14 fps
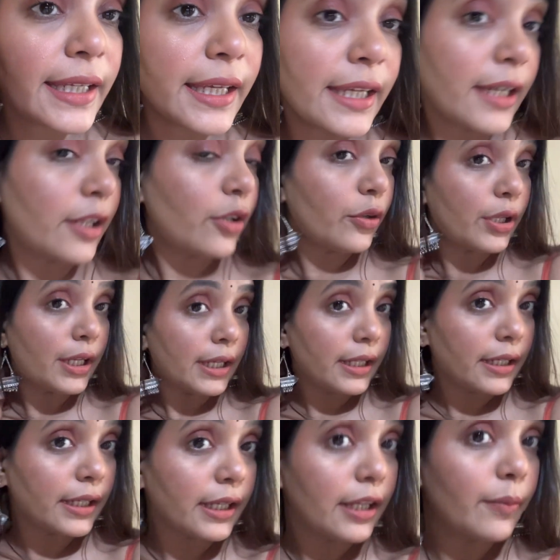केयर और
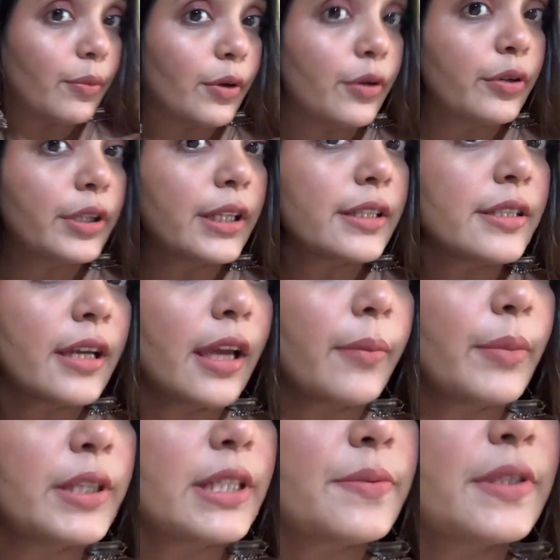हेयर केयर बहुत अच्छा है
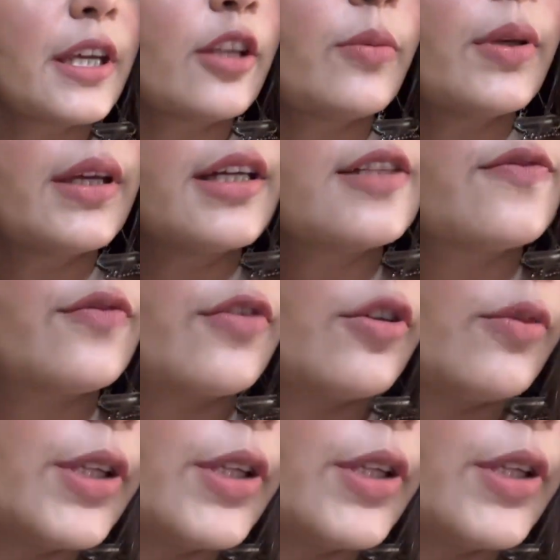मैं जब से मेरे हेयर फॉल